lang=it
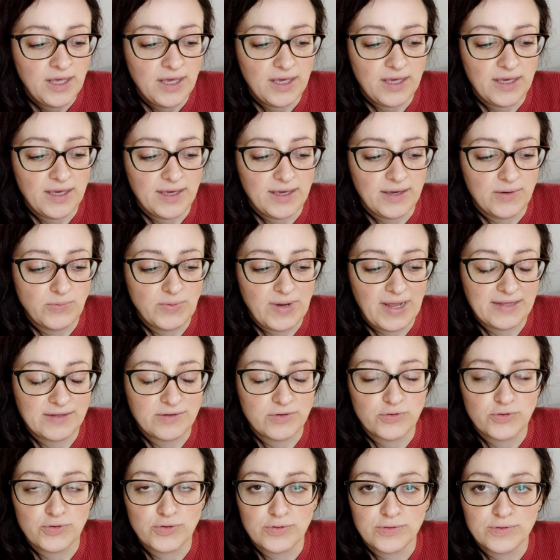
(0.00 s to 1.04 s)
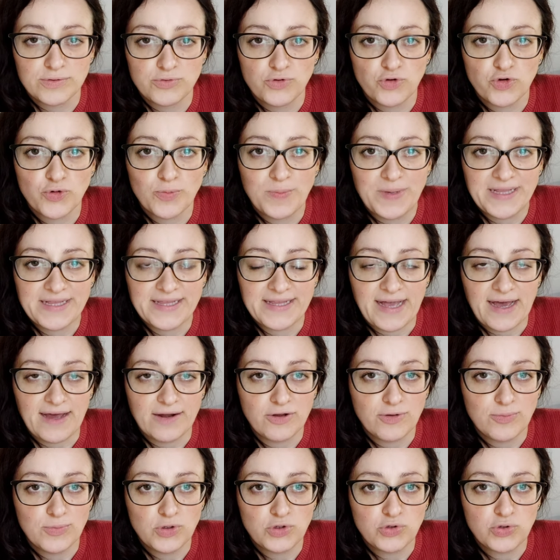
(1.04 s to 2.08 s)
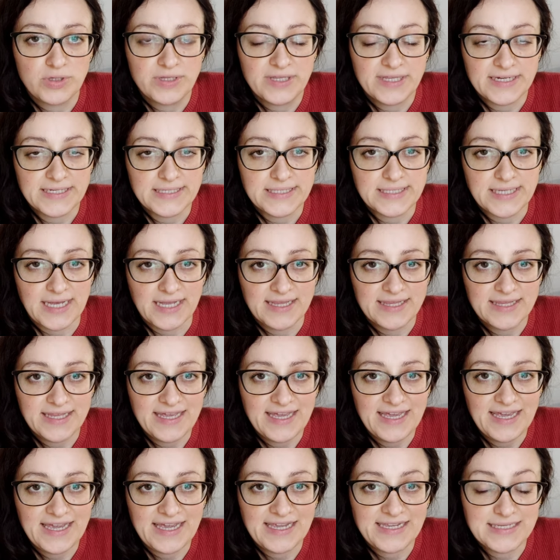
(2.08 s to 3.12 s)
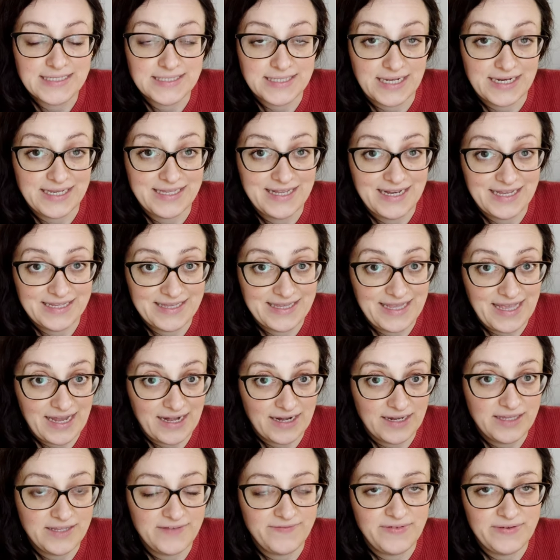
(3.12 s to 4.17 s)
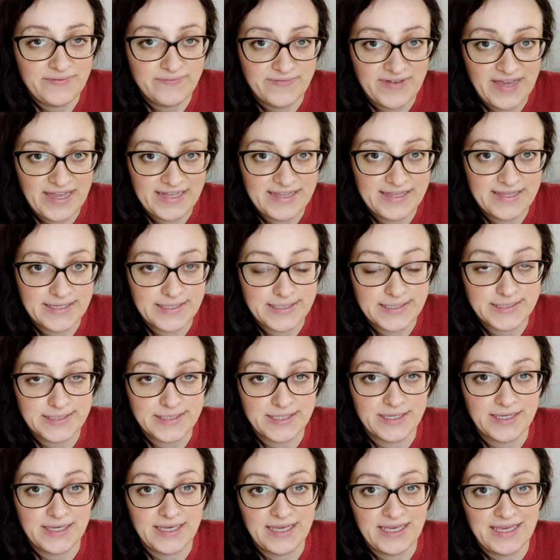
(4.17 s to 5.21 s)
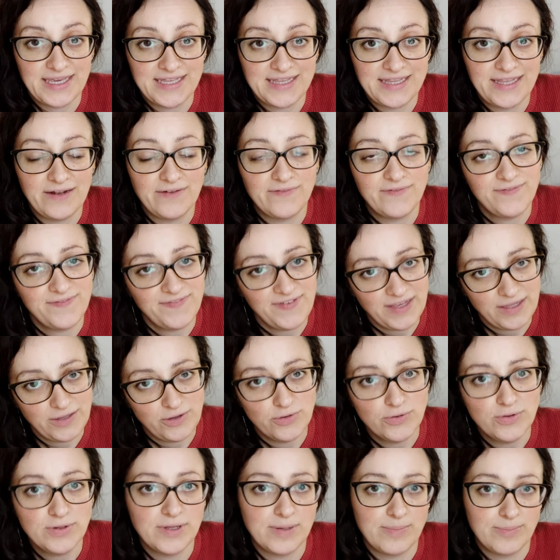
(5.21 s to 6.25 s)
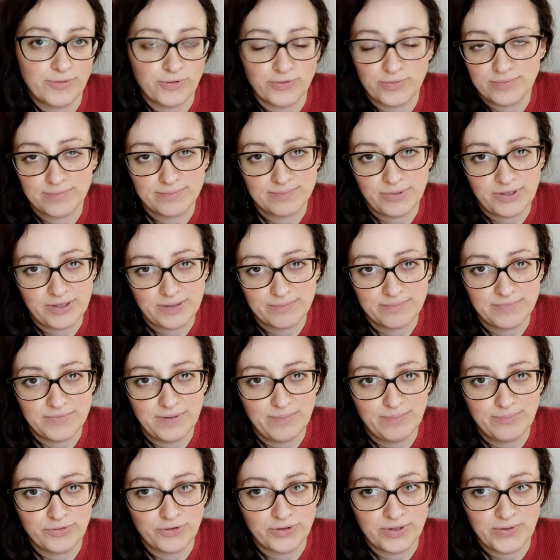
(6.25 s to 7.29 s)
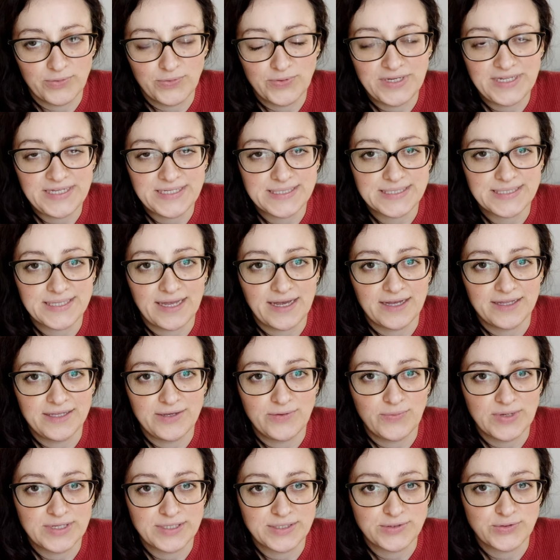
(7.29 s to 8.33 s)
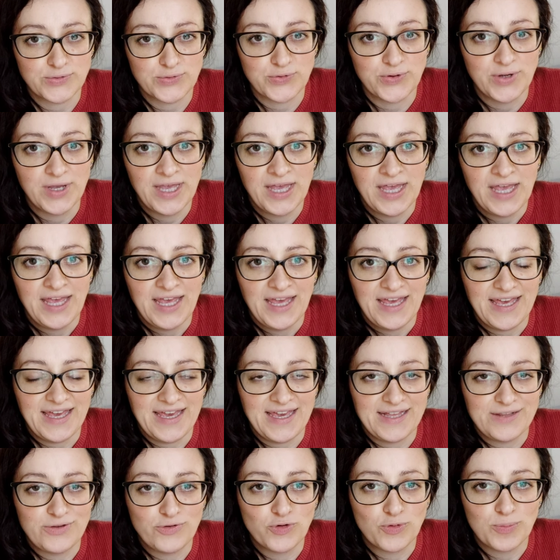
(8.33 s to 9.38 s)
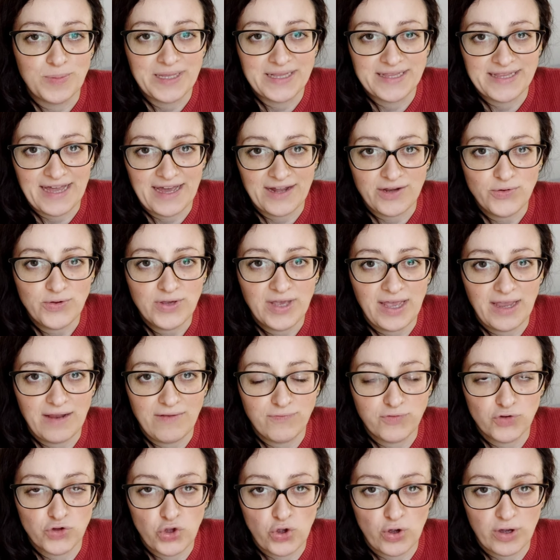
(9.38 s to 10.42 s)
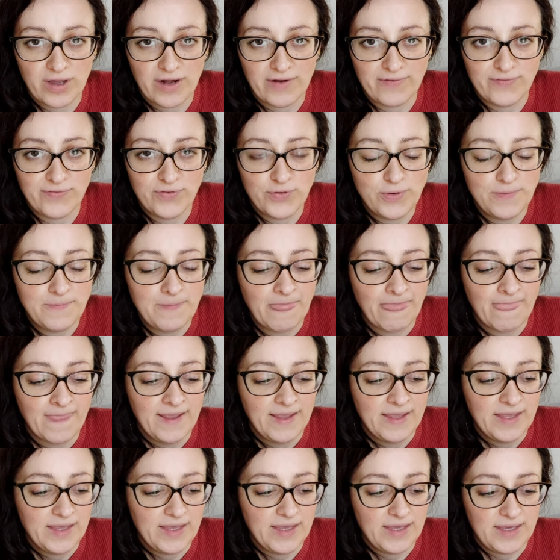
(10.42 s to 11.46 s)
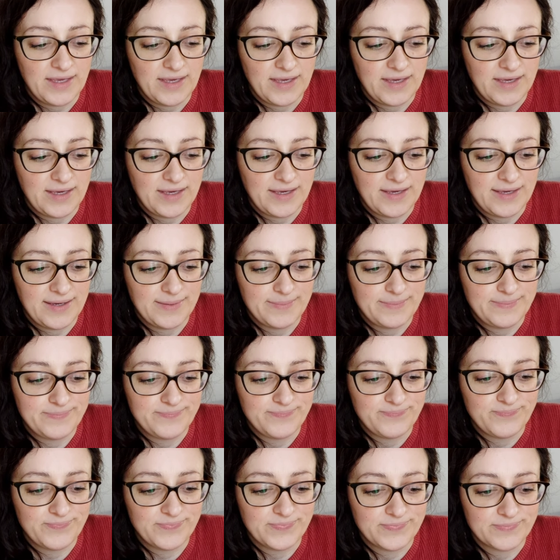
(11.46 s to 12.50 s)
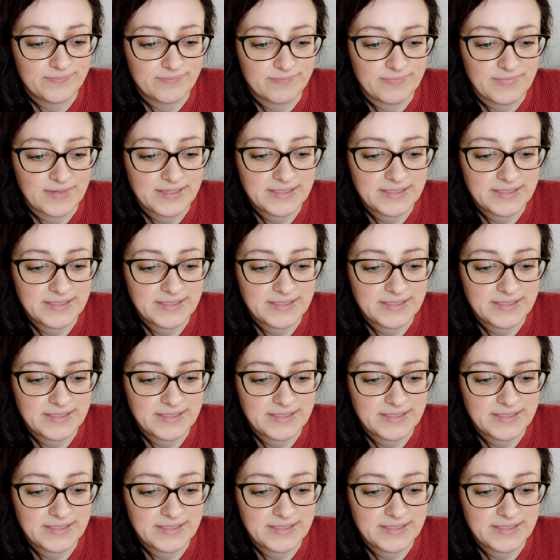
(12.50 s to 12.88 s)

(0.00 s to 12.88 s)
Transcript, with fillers: eh, un altro documentario molto interessante è Il sale della terra di Wim Wenders e del figlio del, pro del protagonista di questo eh, documentario che è il fotografo ehm,